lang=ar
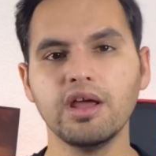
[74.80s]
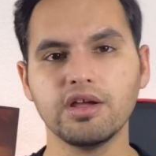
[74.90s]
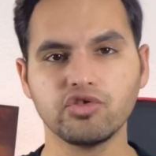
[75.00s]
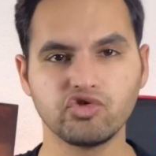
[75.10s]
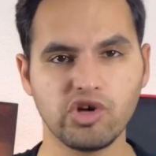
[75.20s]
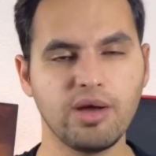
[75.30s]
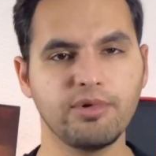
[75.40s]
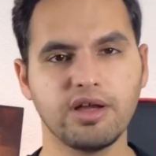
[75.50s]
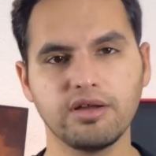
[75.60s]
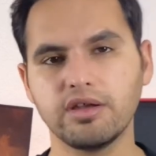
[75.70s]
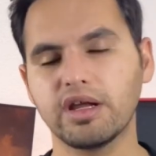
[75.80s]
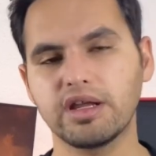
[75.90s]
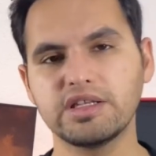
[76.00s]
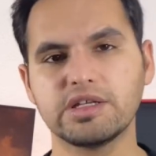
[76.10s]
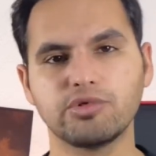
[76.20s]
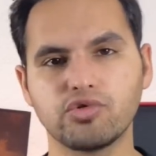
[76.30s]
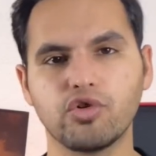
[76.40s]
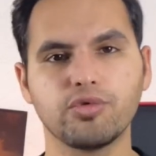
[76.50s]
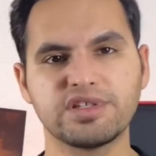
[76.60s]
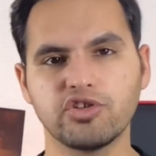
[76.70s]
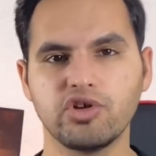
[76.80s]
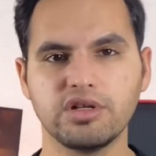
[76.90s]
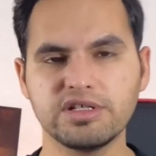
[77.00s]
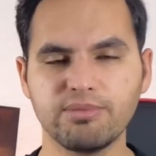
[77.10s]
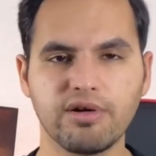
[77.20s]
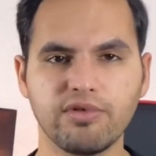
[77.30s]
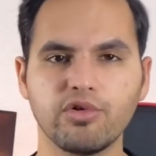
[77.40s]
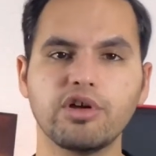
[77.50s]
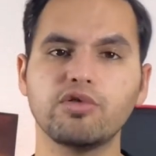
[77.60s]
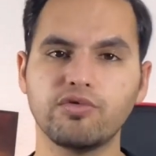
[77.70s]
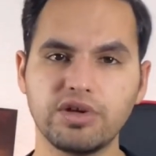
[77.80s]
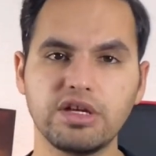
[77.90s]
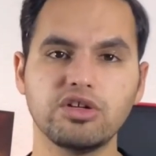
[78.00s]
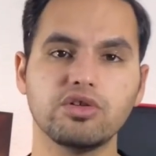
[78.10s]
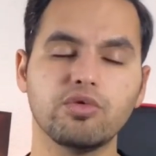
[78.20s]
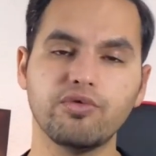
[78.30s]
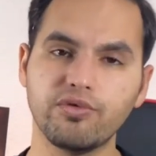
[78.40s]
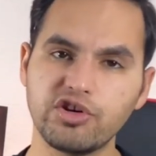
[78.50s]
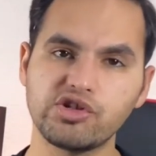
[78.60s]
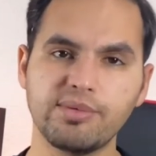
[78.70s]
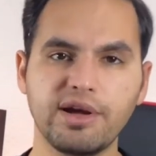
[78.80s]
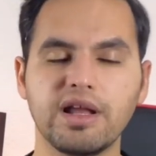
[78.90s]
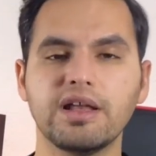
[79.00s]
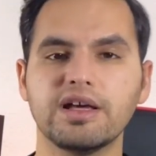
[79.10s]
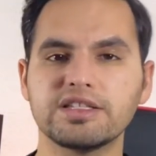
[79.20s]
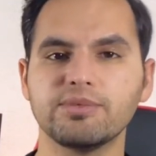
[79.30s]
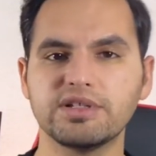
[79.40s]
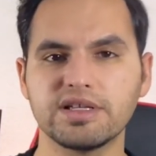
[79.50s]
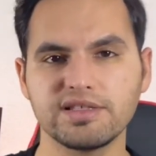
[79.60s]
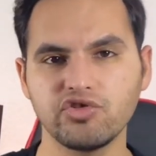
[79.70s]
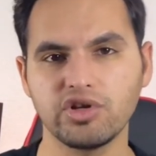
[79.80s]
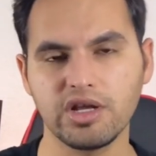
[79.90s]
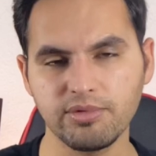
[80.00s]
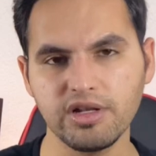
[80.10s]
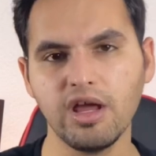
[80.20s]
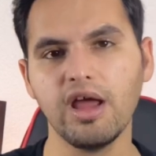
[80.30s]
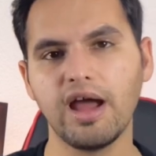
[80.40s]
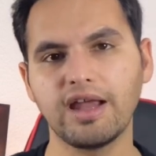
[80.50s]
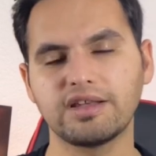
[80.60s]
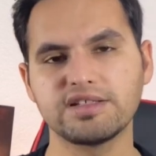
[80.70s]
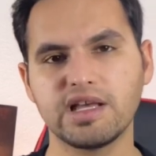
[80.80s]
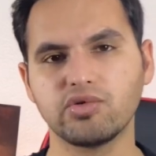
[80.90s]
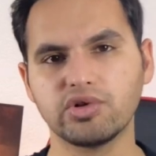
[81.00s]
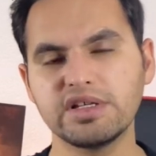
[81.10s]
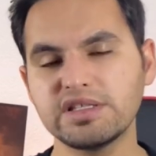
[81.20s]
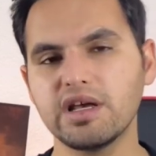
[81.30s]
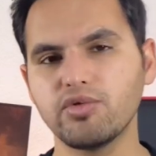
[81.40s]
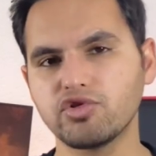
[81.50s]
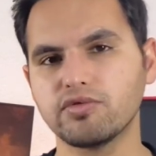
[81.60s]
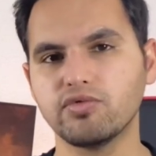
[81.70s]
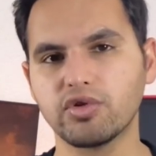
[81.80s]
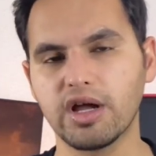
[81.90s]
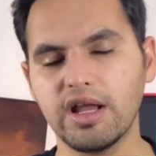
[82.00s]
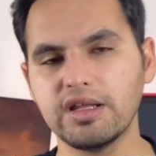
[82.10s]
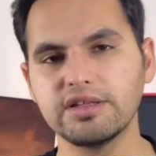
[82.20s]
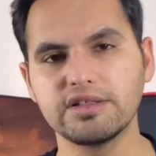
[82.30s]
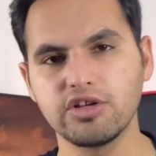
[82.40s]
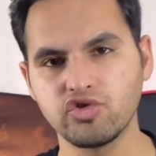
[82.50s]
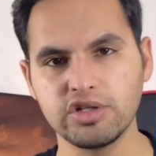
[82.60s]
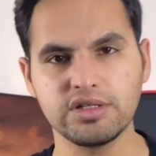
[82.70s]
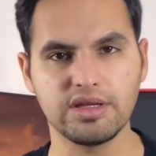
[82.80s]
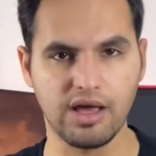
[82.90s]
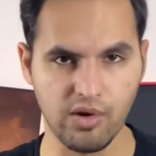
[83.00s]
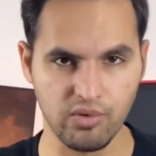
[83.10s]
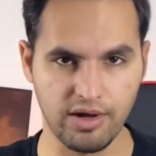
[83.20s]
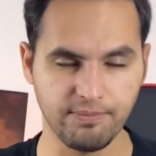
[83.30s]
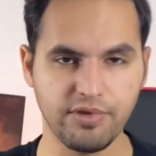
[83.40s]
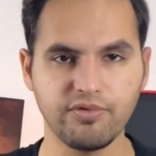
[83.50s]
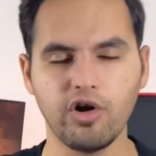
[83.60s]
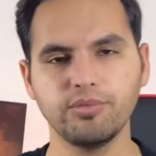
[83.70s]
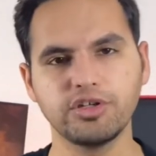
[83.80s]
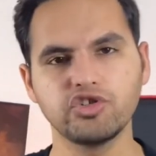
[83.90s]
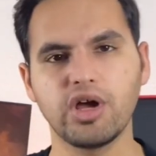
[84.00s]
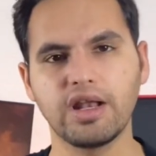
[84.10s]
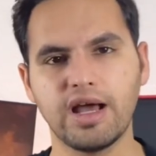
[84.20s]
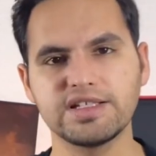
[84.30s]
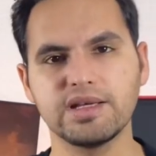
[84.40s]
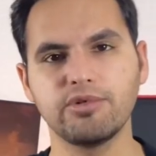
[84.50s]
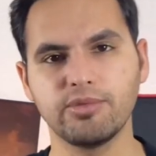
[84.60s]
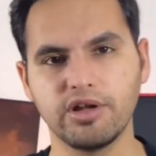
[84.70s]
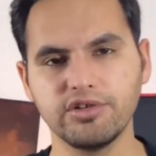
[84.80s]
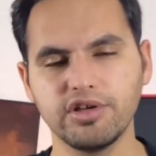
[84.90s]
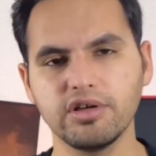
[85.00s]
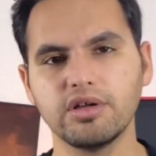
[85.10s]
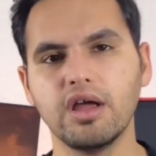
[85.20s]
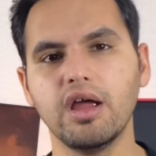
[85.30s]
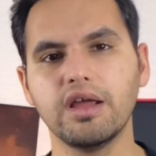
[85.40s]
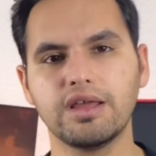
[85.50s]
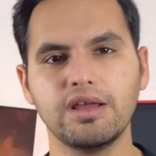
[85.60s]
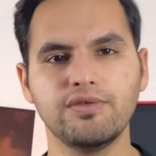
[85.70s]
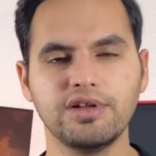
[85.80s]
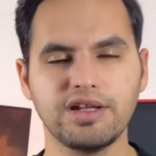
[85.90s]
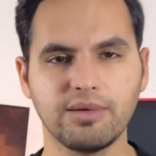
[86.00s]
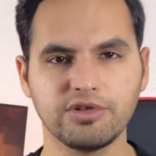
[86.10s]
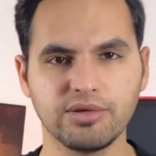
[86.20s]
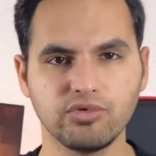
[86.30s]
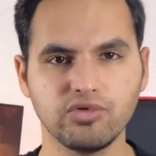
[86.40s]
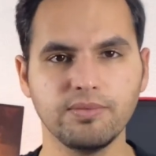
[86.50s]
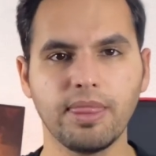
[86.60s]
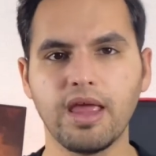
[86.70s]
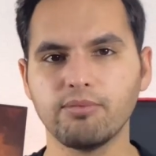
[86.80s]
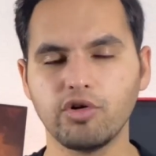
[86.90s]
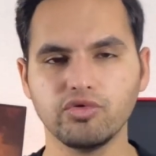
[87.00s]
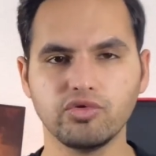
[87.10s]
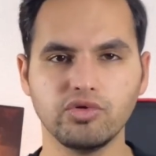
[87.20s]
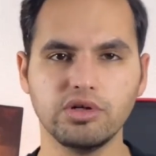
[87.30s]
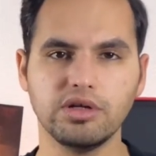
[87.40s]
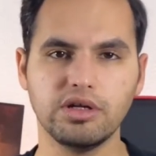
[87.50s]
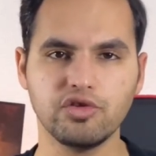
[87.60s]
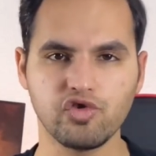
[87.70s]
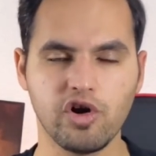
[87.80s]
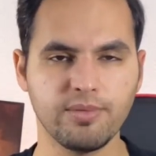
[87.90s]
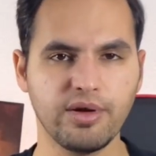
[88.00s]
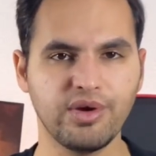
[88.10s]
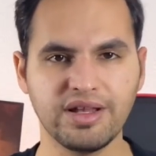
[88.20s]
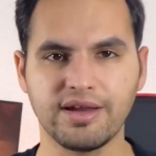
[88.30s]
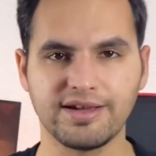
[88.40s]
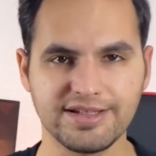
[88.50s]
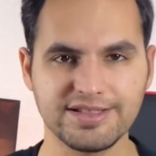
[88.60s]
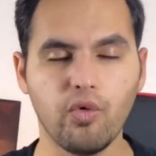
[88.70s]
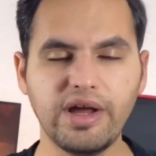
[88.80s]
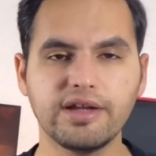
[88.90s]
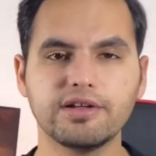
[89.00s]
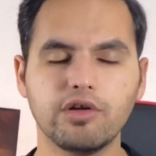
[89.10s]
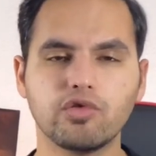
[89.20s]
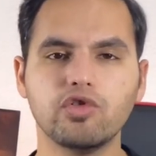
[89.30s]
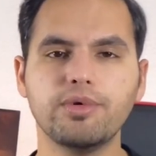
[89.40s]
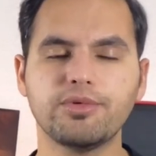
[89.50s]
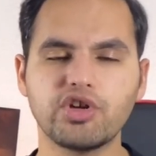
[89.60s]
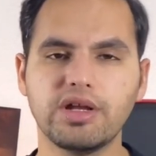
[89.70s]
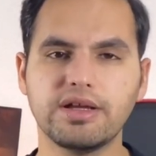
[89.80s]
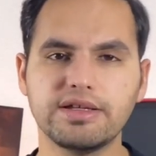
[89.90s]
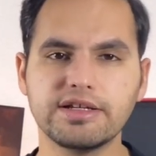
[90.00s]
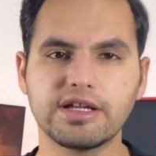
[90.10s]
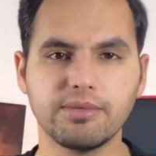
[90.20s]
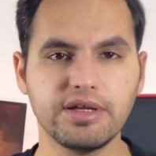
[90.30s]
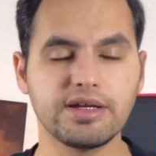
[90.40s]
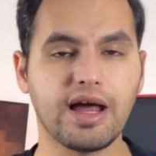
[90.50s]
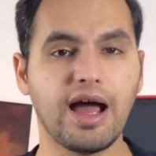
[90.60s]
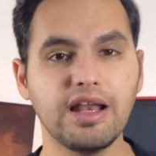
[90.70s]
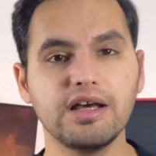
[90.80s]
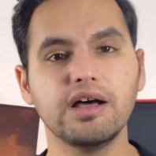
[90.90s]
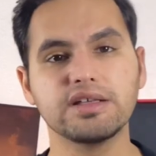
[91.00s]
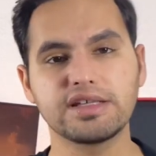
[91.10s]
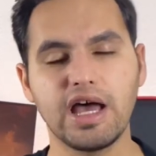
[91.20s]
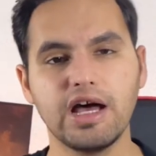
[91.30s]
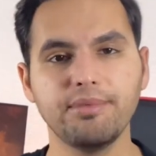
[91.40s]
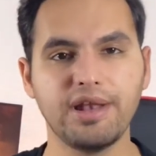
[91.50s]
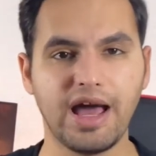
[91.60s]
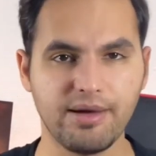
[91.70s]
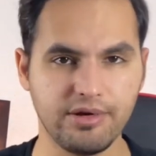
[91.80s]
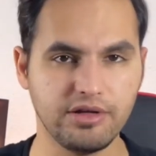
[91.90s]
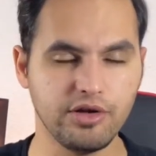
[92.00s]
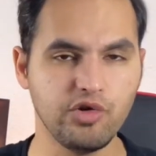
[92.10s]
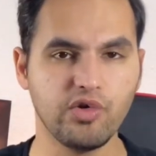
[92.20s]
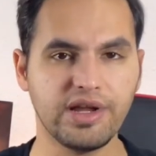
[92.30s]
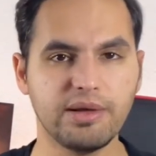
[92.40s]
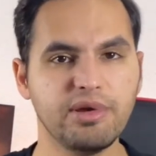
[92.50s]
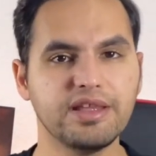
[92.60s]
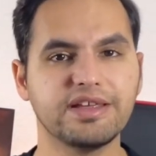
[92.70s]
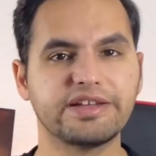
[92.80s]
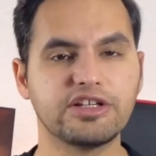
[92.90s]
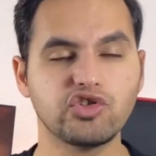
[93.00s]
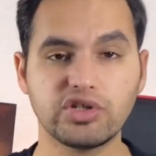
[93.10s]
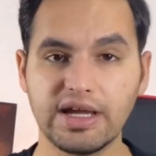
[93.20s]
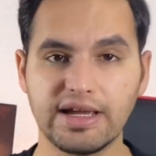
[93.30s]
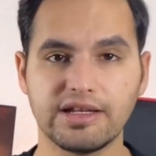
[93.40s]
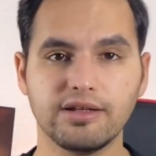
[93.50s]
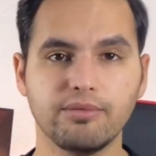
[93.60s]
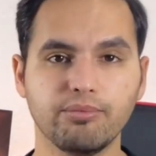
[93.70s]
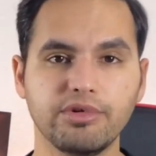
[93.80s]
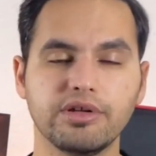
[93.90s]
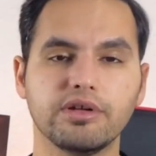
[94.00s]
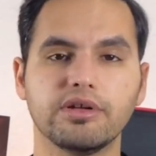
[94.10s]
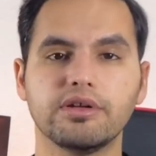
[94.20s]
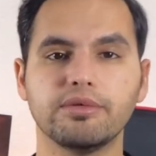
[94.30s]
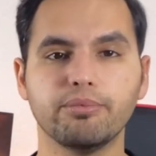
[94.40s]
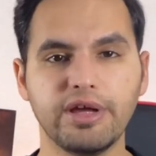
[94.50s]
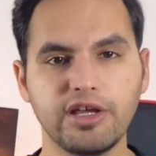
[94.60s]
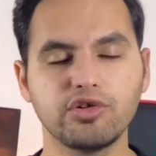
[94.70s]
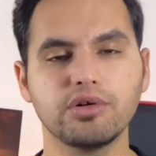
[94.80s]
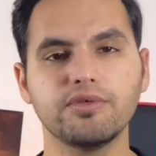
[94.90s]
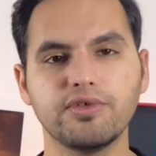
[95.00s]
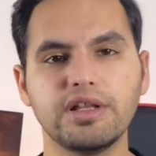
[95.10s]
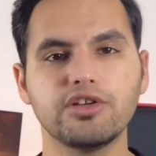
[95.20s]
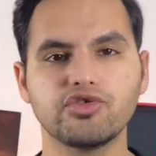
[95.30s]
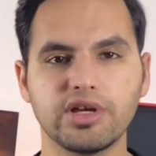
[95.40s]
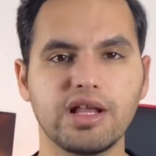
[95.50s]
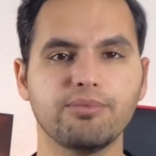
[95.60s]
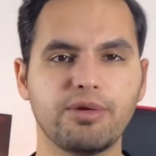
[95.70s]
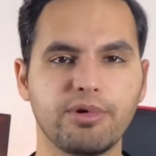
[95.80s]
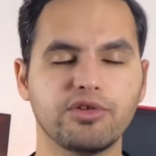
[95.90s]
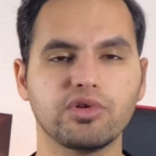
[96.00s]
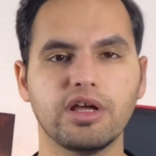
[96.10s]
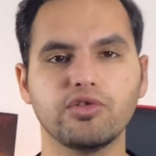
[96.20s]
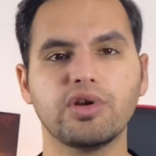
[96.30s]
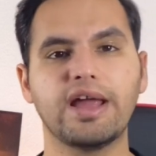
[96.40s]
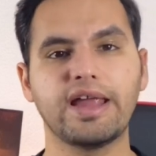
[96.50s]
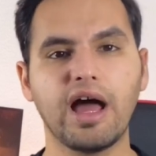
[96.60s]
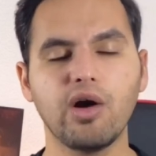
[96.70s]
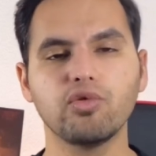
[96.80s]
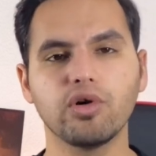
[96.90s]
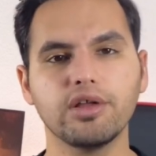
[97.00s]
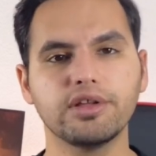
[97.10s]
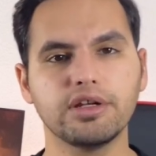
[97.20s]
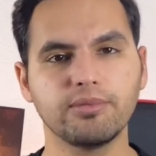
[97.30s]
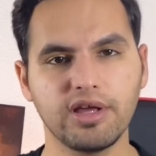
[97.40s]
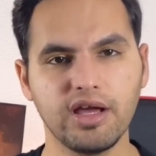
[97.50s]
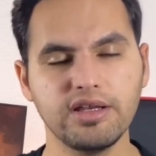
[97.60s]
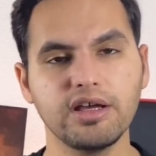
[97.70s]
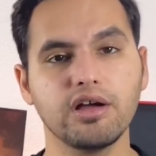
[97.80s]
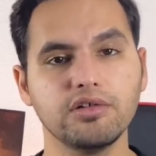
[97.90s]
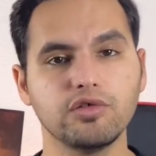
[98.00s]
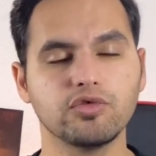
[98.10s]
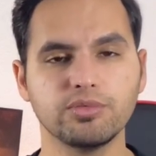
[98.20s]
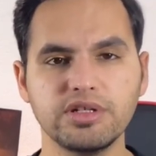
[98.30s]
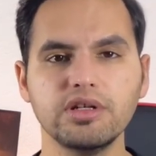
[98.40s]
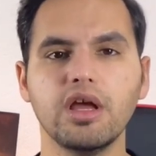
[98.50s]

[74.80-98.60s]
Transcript: جامع انك انت بتروح وبتسجل اسمك فورا وفي وفي جامع لا لازم انت تسجل قبل حتى يساووا ليستا ويشوفوك هل انت اجيت او لا فهون بترجع على حسب المناطق كيف هن عم يطبقوا موضوع الجوامع والكنائس أكدت الحكومة بشكل كتير كبير على أصحاب العمل أنه اللي بيقدر يشتغل من بيته فليشتغل من بيته لأنه رح يحاولوا قدر الإمكان يقللوا من